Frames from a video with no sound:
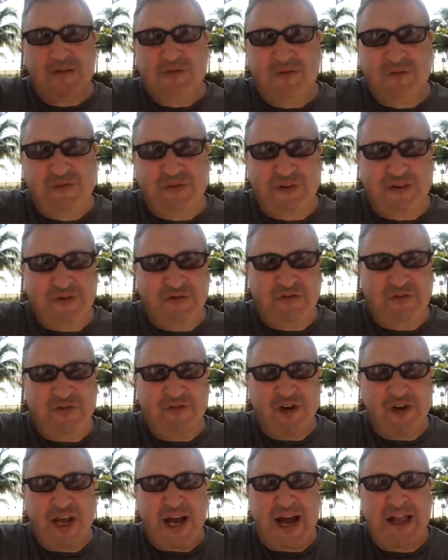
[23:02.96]
в,
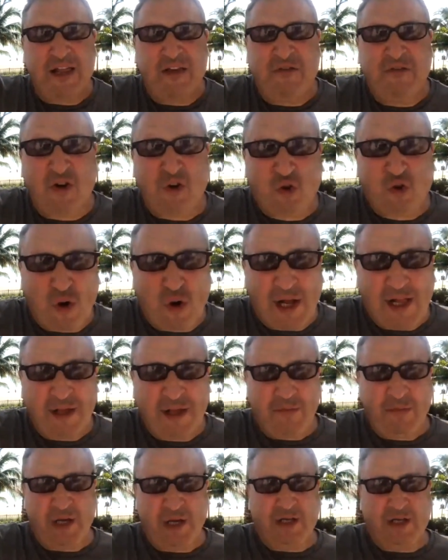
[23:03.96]
в
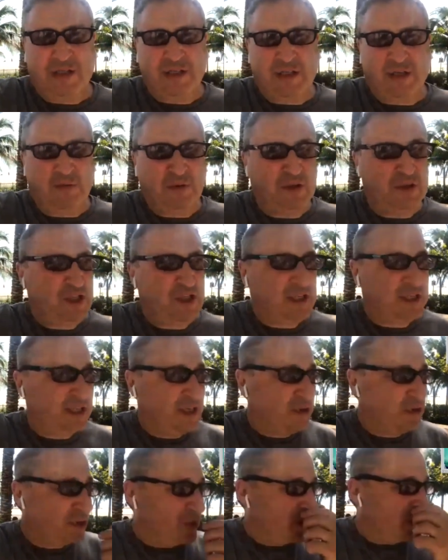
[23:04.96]
реально-виртуальном мире с тобой сейчас
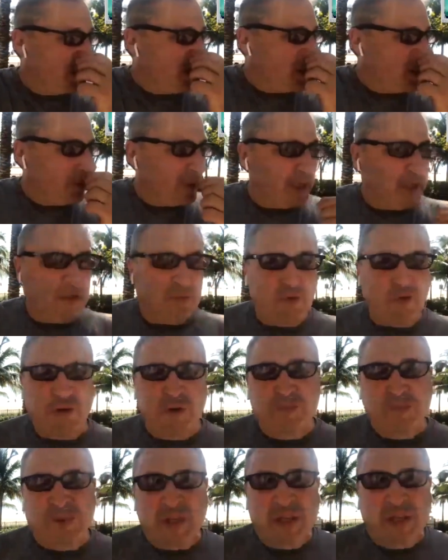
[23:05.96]
находится. Поэтому
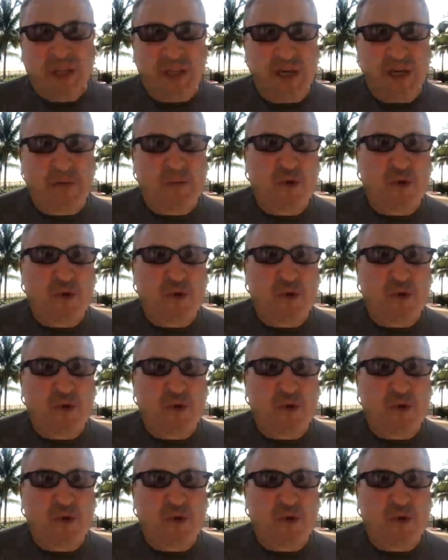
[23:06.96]
не